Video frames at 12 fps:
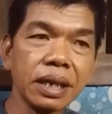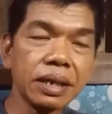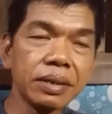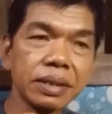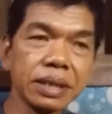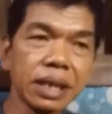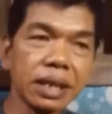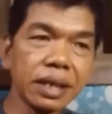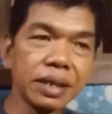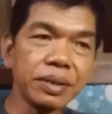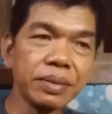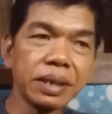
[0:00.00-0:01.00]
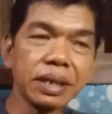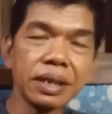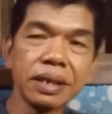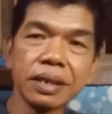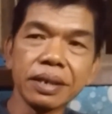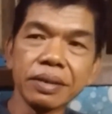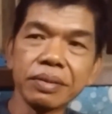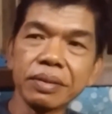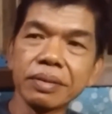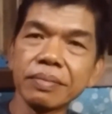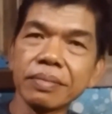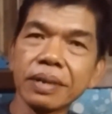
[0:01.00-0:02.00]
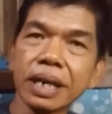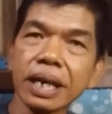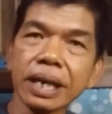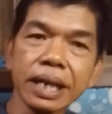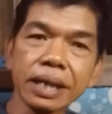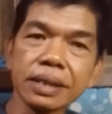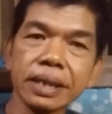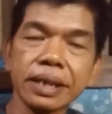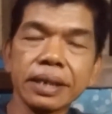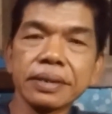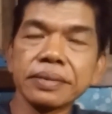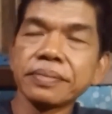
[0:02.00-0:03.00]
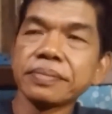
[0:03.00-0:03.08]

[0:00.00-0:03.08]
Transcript: kalau di sana itu pada hukum akhirat lah ya